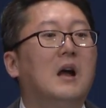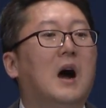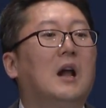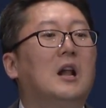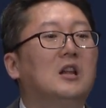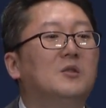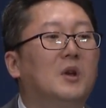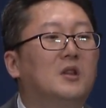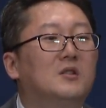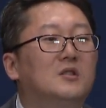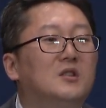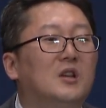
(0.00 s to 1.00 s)
하나님의
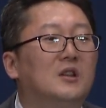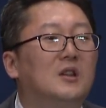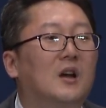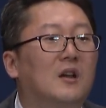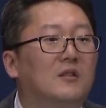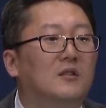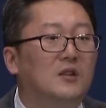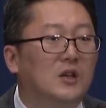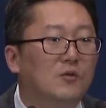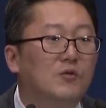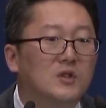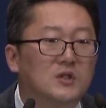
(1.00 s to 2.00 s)
뜻이 이 땅에서
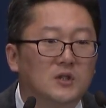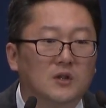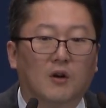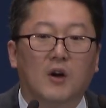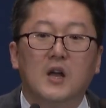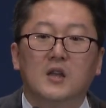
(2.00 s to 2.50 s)
이루어지는 거.